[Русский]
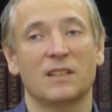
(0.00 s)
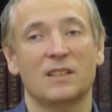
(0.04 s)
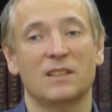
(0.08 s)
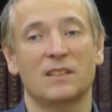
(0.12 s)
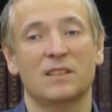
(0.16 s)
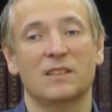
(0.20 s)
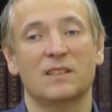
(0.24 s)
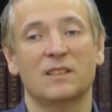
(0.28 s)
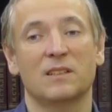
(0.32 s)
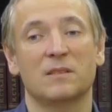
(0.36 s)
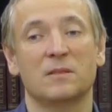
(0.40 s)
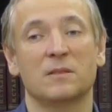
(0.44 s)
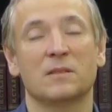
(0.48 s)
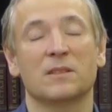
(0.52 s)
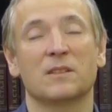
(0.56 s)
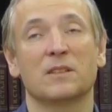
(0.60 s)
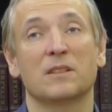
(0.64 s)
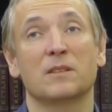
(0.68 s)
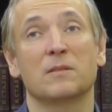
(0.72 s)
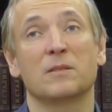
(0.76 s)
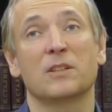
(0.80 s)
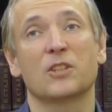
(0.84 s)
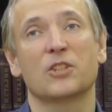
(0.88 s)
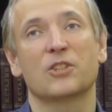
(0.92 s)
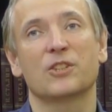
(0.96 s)
Э,
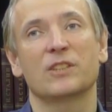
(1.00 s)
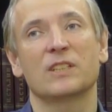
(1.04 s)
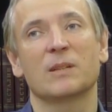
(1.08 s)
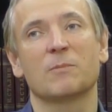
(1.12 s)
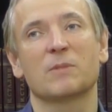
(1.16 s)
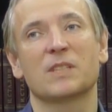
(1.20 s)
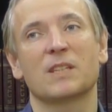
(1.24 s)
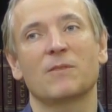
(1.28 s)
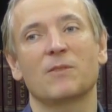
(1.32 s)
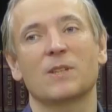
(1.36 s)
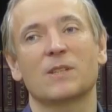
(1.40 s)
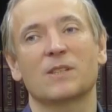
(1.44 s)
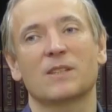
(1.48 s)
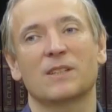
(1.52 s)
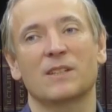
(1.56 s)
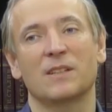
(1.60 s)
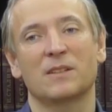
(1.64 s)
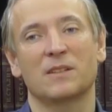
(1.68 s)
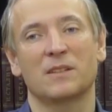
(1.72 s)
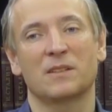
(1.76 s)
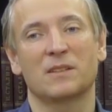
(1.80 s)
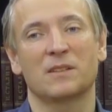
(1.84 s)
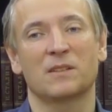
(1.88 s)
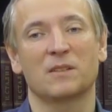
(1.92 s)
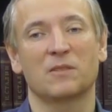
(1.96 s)
решением советской,
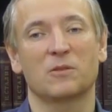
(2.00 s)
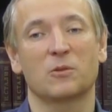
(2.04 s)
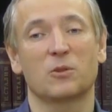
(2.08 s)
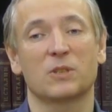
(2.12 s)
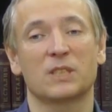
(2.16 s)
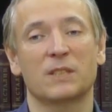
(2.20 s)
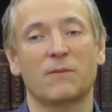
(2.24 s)
э,